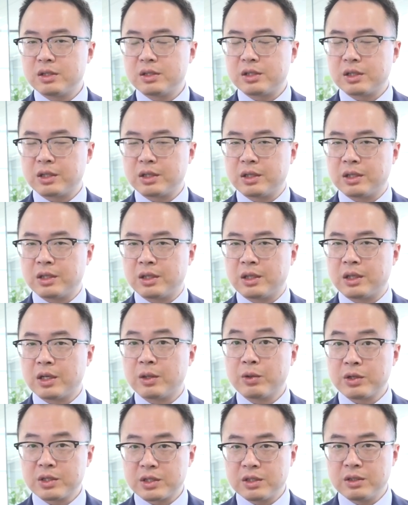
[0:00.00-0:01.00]
这个俄
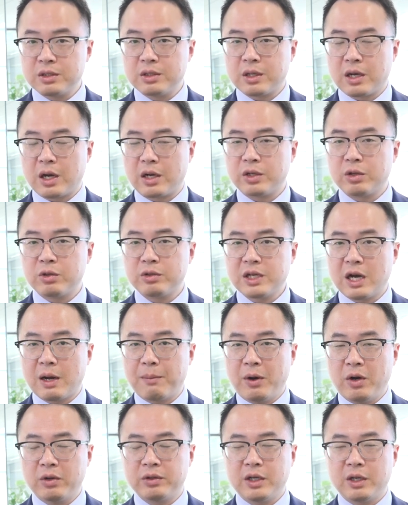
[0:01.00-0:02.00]
罗斯啊，油价
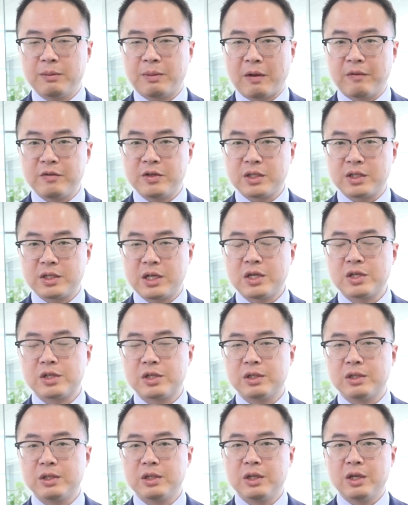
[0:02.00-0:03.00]
暴跌了百分之三
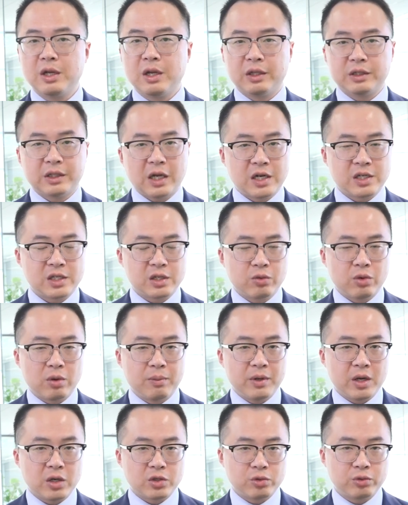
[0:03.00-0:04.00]
十，但是我
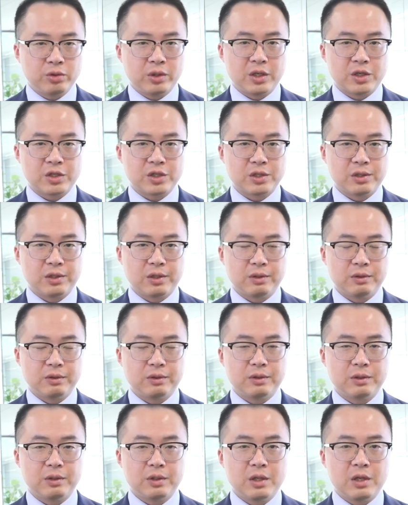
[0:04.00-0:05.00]
们要注意的是呢，
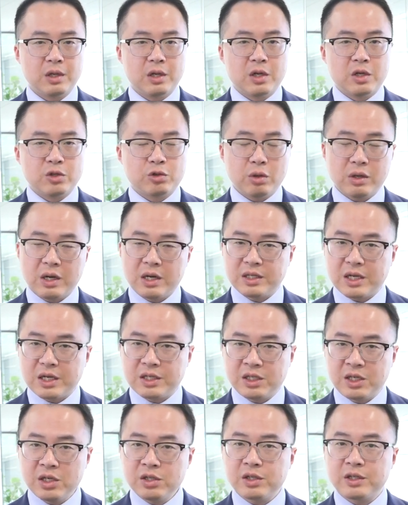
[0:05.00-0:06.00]
虽然在
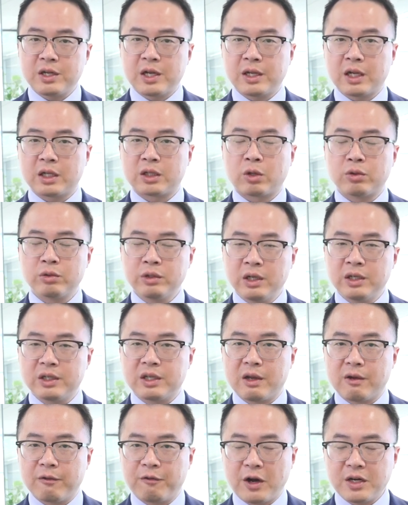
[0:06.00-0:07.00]
七十年代同样
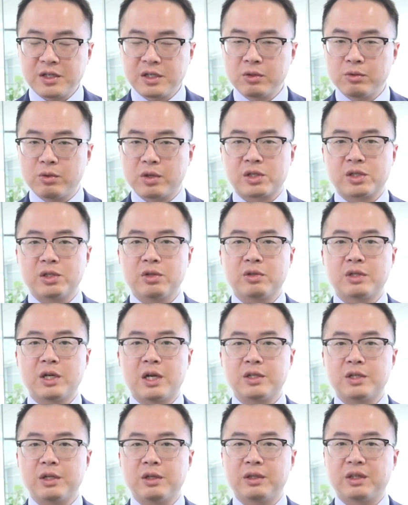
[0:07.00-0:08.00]
也发生过石油
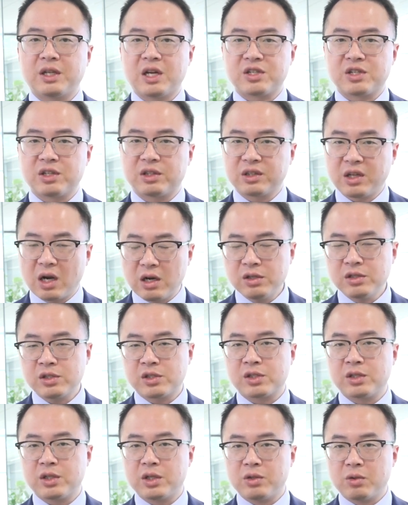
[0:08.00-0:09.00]
战争，但是当
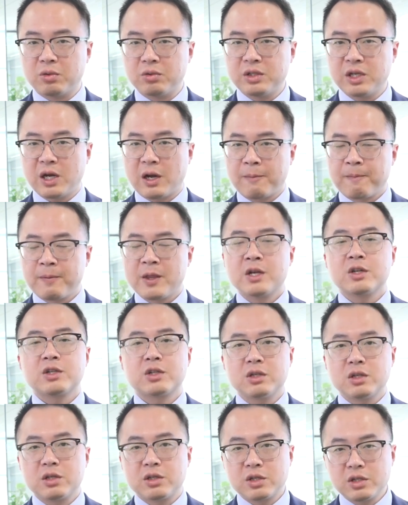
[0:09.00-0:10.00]
时的油价
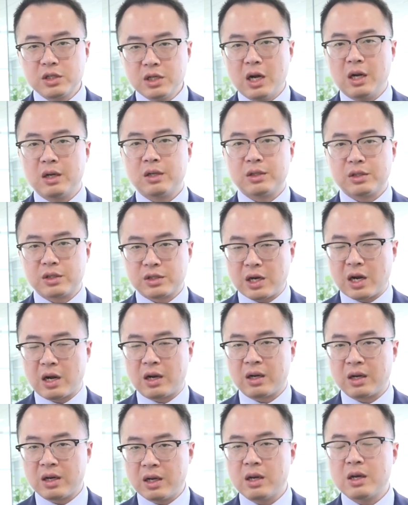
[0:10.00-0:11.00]
是上涨
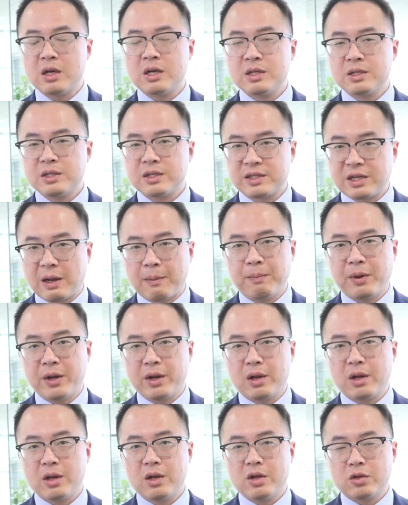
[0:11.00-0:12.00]
了三
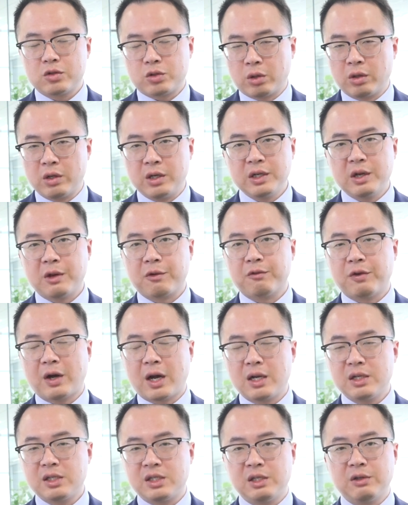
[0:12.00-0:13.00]
倍，从而引
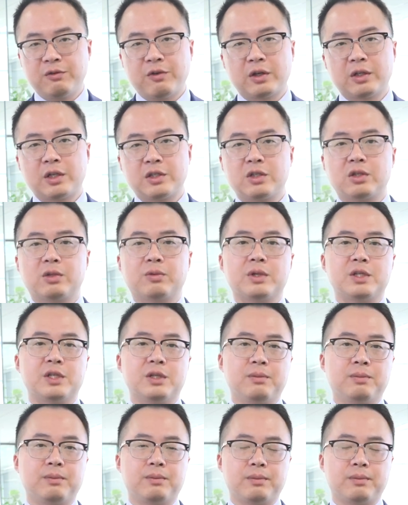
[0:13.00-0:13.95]
发西方的金融危机。